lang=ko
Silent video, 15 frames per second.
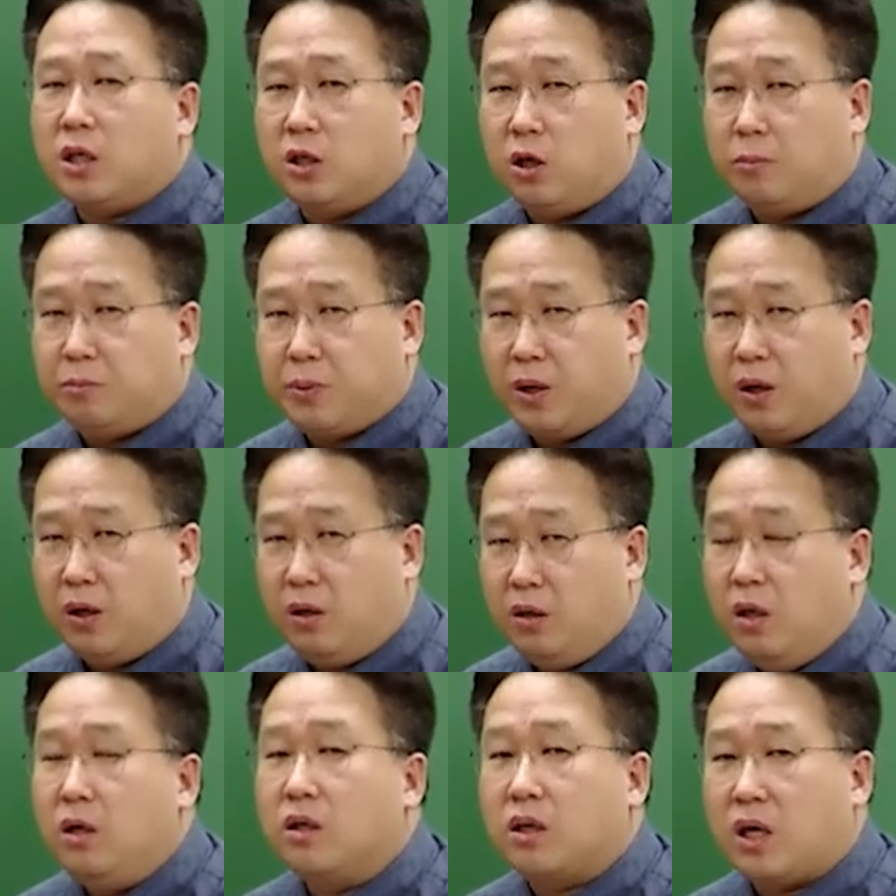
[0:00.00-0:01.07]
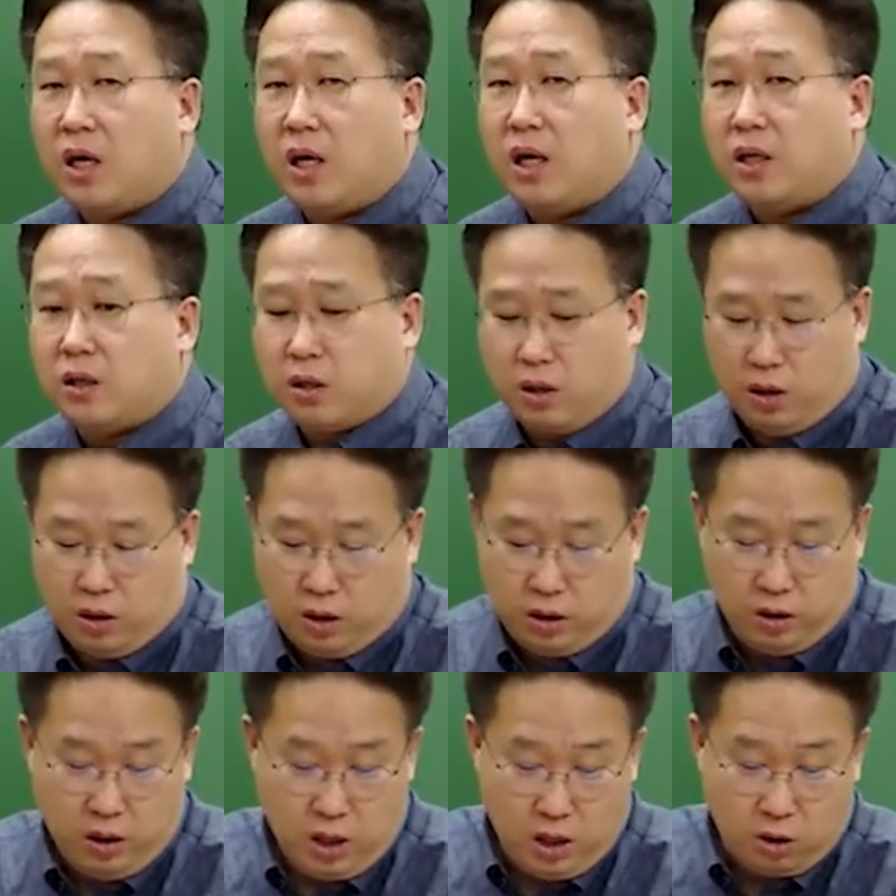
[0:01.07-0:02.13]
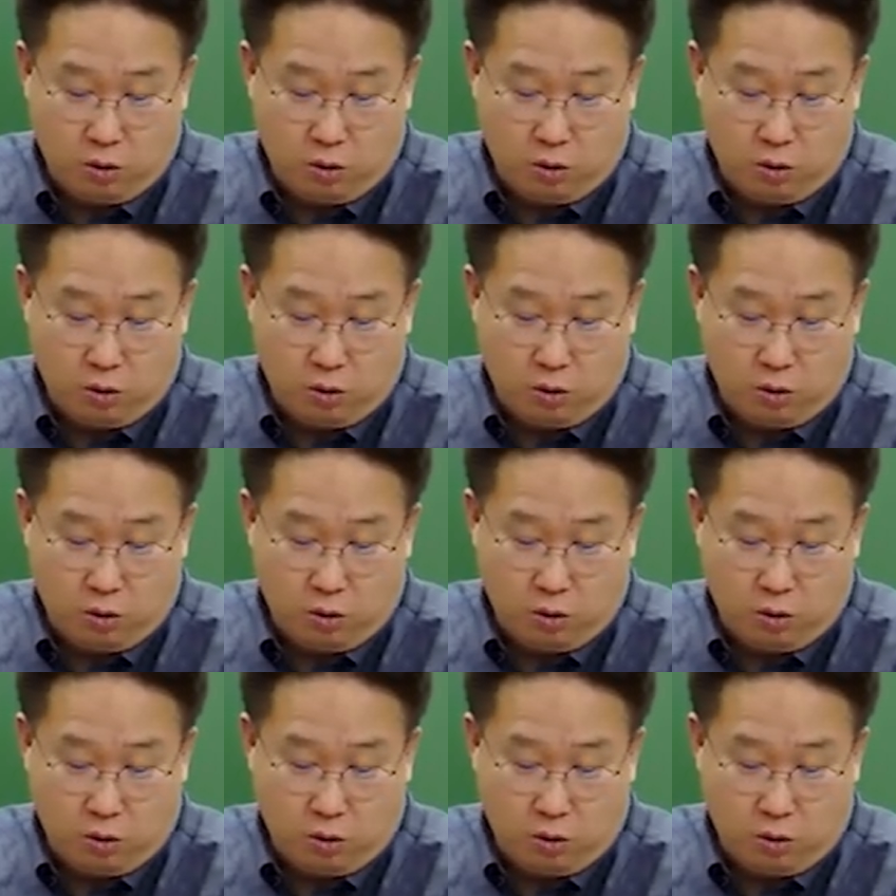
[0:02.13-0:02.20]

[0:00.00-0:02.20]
기업형, 계약형,